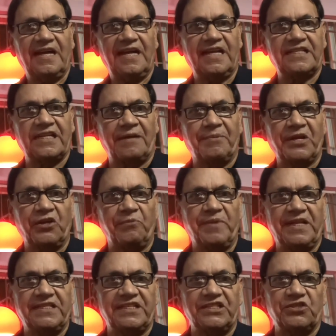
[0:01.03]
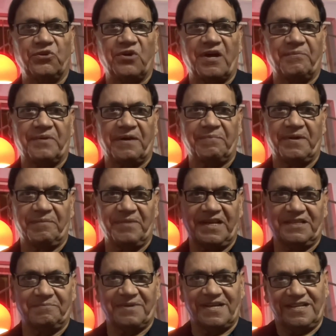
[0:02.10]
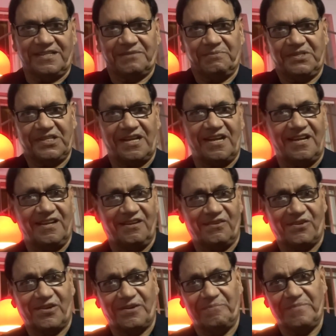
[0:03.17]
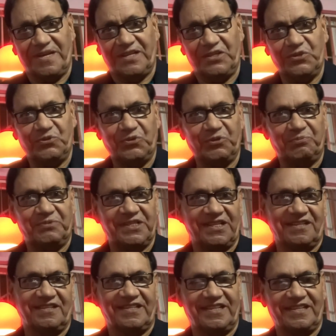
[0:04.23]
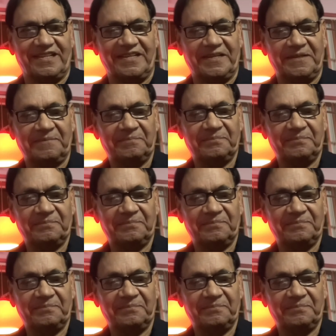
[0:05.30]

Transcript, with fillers: असलम रजीज़ो आपका अपना मेज़बान असम जलाल और आप मेरा यूट्यूब चैनल देख रहे हैं